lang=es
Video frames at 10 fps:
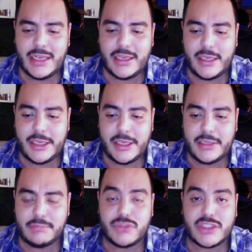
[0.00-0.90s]

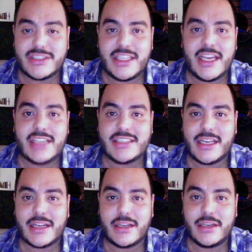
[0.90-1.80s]
eh, decidí
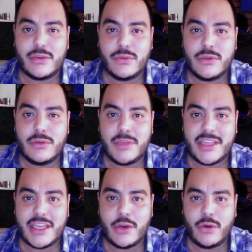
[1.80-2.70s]
hacer un
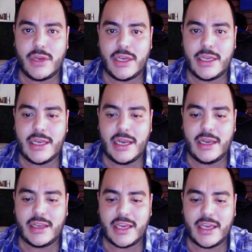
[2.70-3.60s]
video en
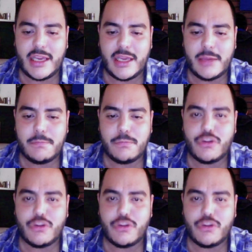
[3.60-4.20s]
el que